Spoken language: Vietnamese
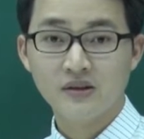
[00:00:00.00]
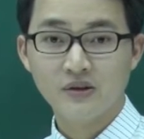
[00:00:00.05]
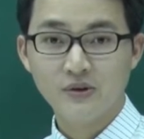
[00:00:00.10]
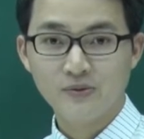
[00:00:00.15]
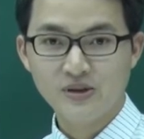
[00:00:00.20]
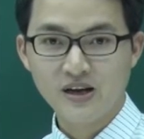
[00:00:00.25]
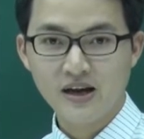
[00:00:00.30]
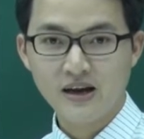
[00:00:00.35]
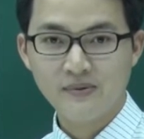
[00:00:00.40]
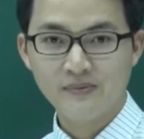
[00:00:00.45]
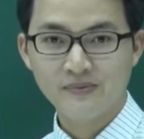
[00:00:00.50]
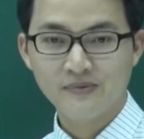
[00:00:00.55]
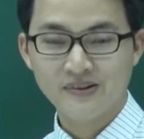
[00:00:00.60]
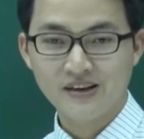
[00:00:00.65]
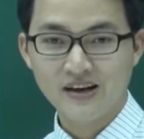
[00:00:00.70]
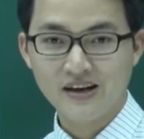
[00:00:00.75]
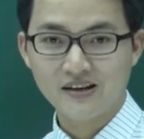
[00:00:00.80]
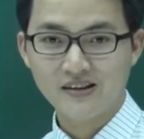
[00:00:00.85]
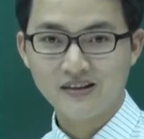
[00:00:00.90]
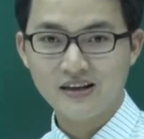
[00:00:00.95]
Đúng chưa?
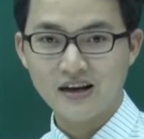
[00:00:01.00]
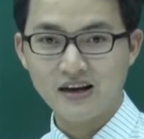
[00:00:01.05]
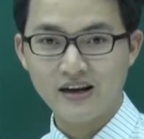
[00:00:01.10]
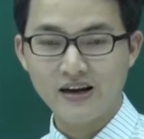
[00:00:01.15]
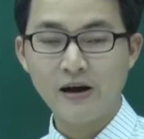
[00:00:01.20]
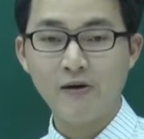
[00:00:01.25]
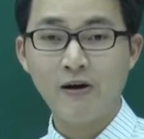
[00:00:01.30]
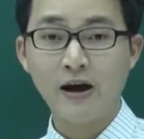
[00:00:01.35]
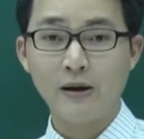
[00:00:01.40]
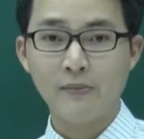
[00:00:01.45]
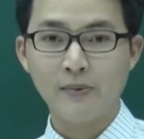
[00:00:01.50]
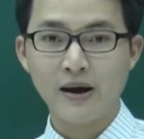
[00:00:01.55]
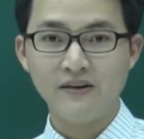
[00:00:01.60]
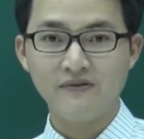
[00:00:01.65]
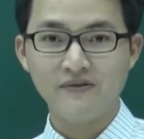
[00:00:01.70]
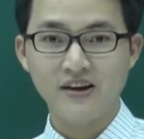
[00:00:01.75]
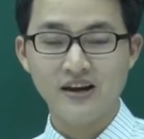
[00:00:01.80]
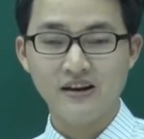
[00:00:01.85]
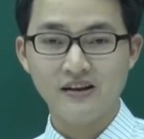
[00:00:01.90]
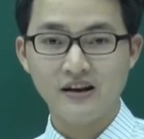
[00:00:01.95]
Đấy, thầy lấy đạo hàm
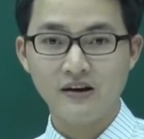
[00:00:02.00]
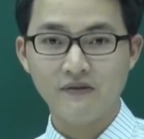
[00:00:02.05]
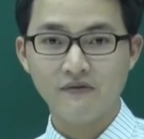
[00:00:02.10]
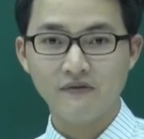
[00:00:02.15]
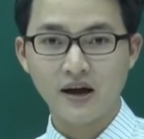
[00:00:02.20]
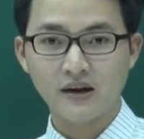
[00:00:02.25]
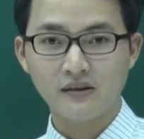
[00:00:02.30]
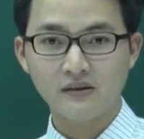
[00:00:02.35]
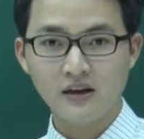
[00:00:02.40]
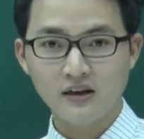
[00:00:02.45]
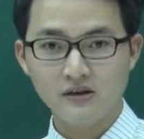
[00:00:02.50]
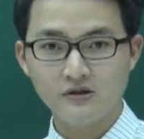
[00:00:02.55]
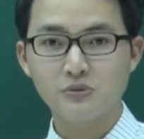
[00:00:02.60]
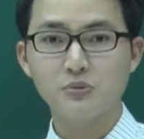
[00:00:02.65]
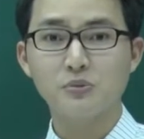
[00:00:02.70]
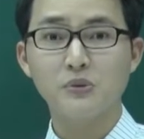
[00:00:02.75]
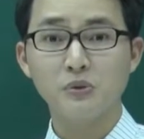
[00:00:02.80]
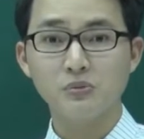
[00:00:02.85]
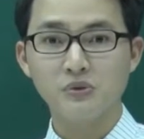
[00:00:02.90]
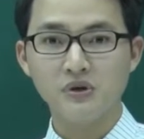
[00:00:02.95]
hai vế nhá, và thầy
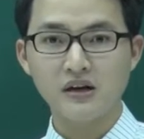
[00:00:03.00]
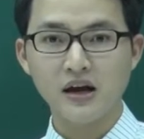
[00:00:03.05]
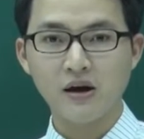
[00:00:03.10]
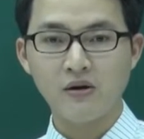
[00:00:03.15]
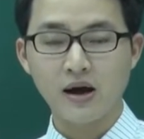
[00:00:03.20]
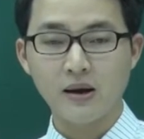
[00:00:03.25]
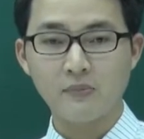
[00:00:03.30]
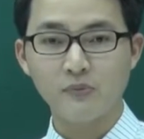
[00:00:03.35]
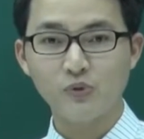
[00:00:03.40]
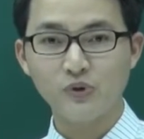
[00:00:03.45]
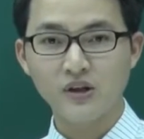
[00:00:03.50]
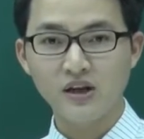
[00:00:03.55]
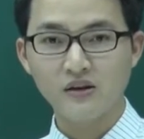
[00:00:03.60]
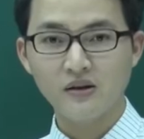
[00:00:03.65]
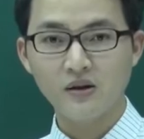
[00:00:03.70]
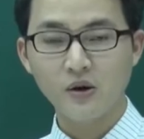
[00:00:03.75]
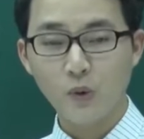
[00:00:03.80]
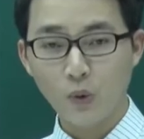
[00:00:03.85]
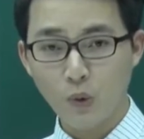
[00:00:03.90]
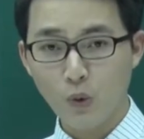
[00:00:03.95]
dùng công thức đạo hàm một
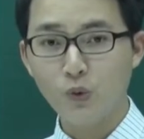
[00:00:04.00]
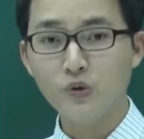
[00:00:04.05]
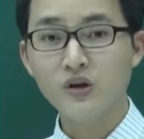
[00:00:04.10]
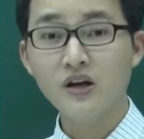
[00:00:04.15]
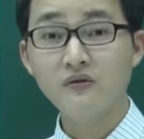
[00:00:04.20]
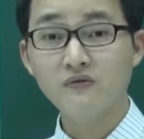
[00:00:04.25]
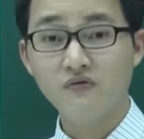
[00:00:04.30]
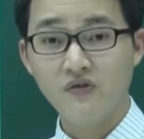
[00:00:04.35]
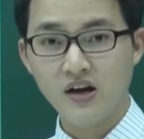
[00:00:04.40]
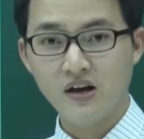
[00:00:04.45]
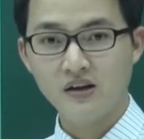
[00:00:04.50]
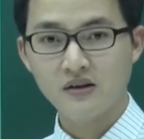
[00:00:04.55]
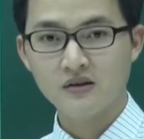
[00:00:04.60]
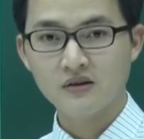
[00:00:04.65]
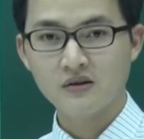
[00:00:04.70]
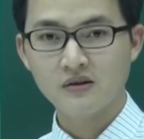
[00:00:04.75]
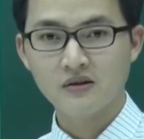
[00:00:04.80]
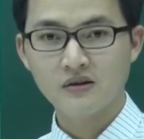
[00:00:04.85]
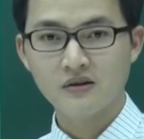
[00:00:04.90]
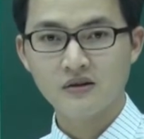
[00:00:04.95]
tích u nhân v.
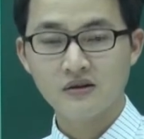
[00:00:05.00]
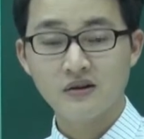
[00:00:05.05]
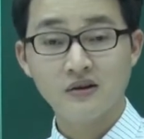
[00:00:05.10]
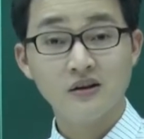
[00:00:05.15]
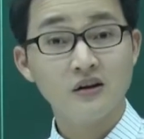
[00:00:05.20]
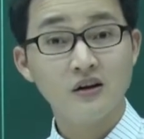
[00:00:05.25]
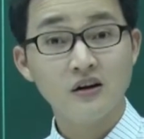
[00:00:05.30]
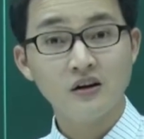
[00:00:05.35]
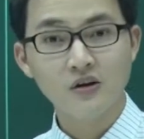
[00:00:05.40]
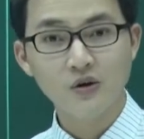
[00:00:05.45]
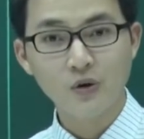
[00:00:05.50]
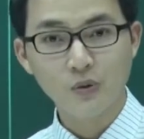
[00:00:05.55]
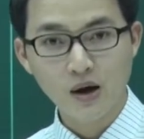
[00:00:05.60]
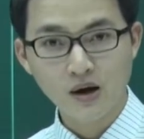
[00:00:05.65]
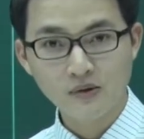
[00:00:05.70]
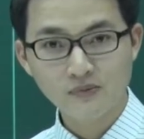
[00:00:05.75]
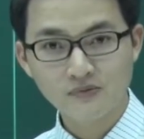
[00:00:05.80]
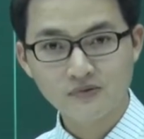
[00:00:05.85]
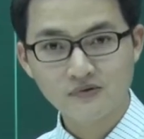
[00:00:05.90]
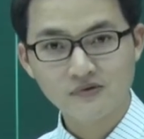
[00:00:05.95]
Đúng
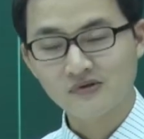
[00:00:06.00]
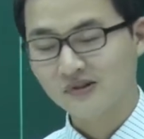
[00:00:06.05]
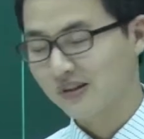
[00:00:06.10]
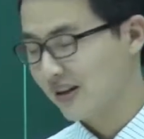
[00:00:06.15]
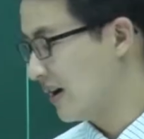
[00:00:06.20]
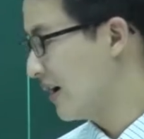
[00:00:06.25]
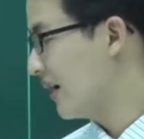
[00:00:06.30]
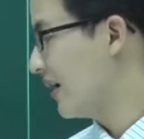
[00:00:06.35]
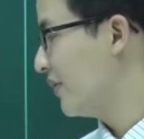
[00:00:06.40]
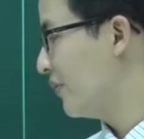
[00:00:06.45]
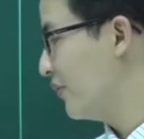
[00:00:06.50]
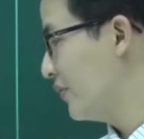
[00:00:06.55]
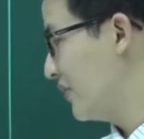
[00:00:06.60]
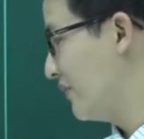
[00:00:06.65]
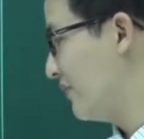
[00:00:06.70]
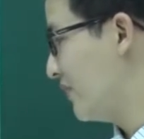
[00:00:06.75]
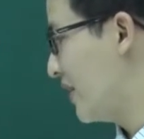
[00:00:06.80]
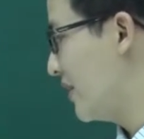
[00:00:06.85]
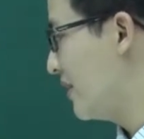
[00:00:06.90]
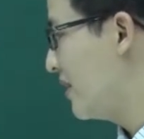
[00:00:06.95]
không? Đấy, u
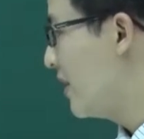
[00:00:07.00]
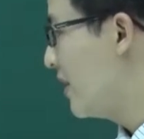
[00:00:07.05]
nhân v.